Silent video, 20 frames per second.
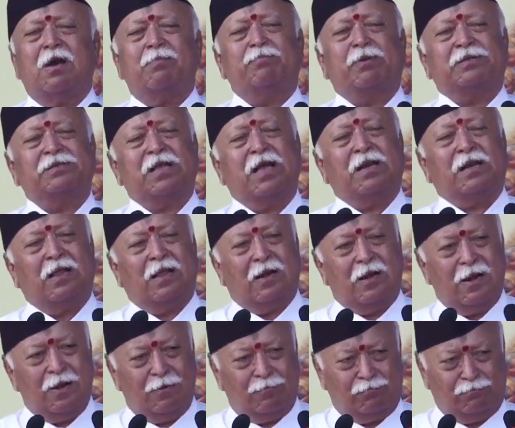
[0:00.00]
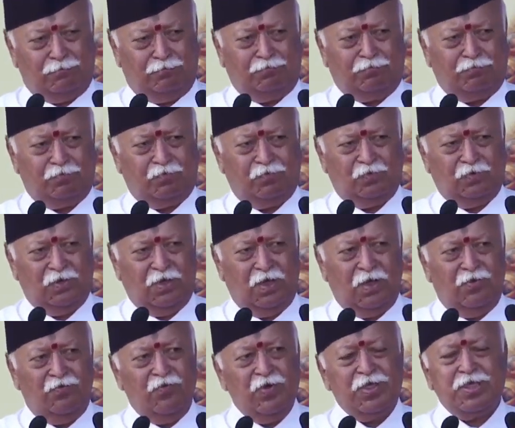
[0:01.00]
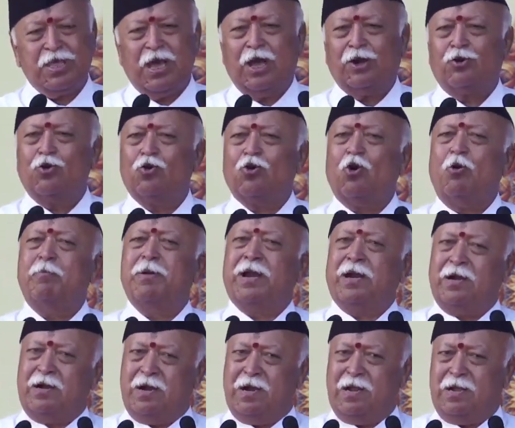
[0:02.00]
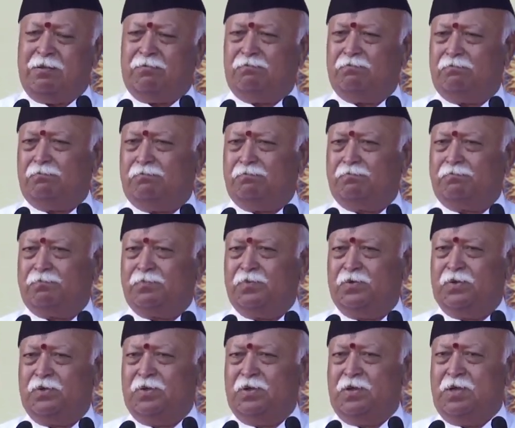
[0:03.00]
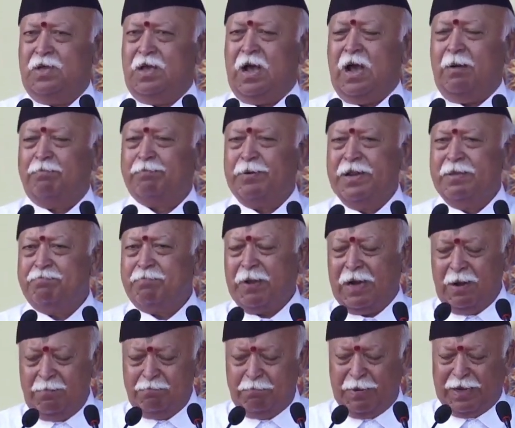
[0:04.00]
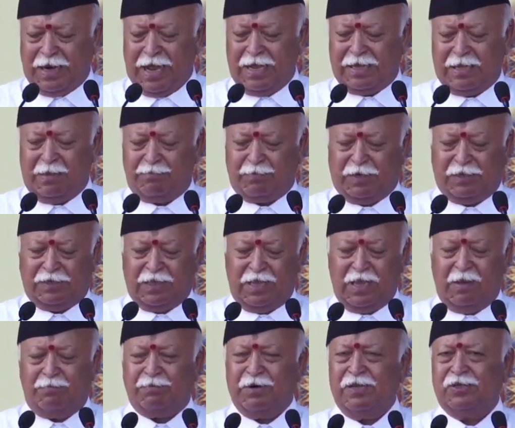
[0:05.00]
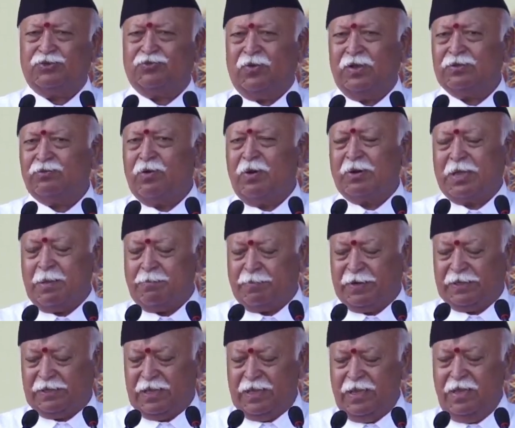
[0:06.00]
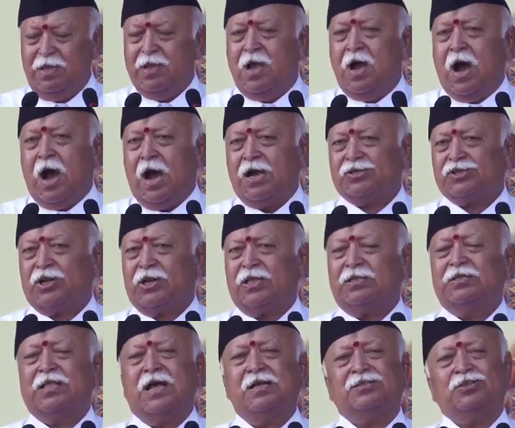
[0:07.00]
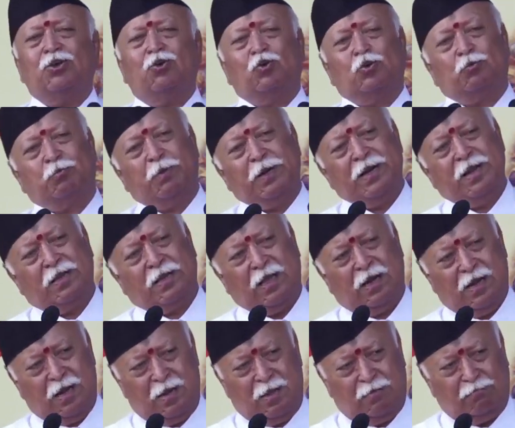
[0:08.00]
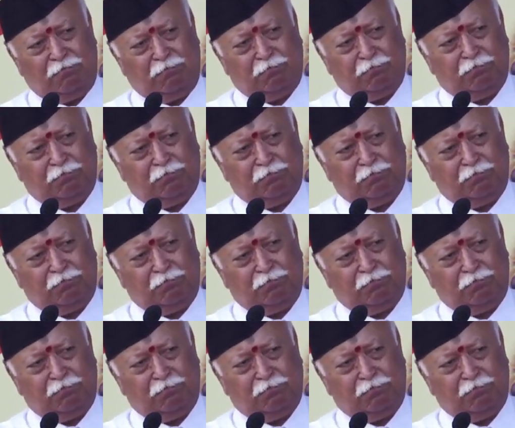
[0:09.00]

का प्रसार करना विचारों को बिगड़ना अपनी परंपरा के प्रति अपने स्वत्व के प्रति अश्रद्धा से उत्पन्न करना